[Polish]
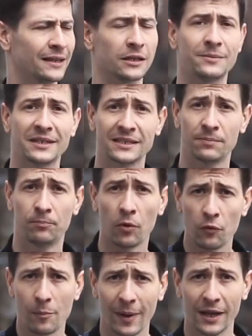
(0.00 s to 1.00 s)
Natomiast
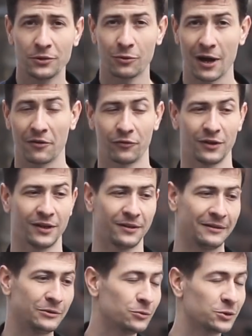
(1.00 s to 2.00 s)
po wypaleniu kawy
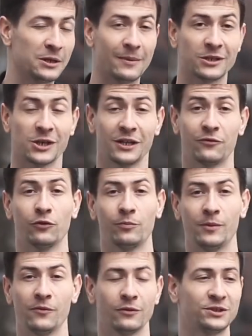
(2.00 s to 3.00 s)
już nie ma żadnych
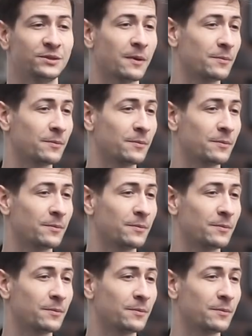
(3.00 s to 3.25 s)
wątpliwości.